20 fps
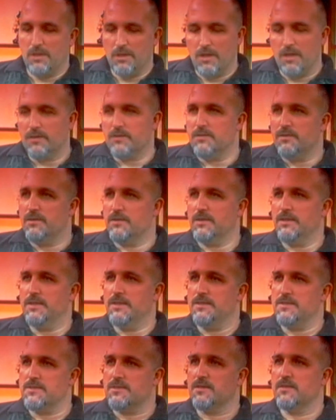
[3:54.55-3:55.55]
altındaki
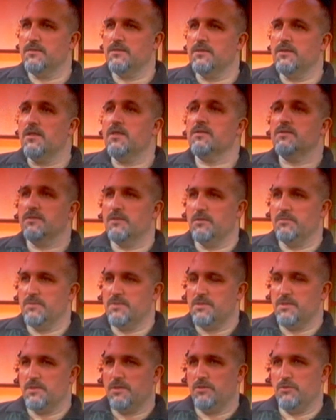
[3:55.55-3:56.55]
insanlara
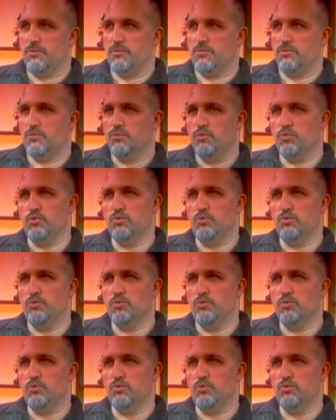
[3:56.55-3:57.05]
aktarılması gerekiyor.